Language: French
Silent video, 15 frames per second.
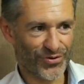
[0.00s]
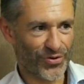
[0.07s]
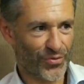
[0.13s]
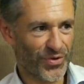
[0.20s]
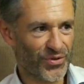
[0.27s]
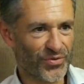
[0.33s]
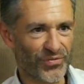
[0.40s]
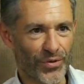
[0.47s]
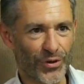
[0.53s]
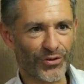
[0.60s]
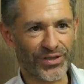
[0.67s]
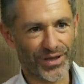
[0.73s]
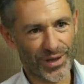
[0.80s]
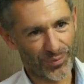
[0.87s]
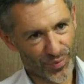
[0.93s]
celui du
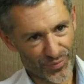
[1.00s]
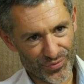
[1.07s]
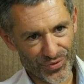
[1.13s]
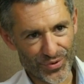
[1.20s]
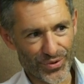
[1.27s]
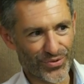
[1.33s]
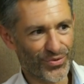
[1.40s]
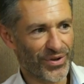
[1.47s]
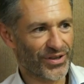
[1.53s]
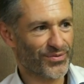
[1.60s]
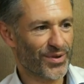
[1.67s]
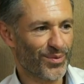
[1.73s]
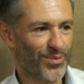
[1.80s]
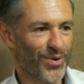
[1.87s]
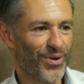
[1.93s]
ventre qui est un peu plus connu
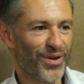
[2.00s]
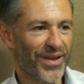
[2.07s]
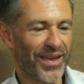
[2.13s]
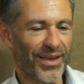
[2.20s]
actuellement,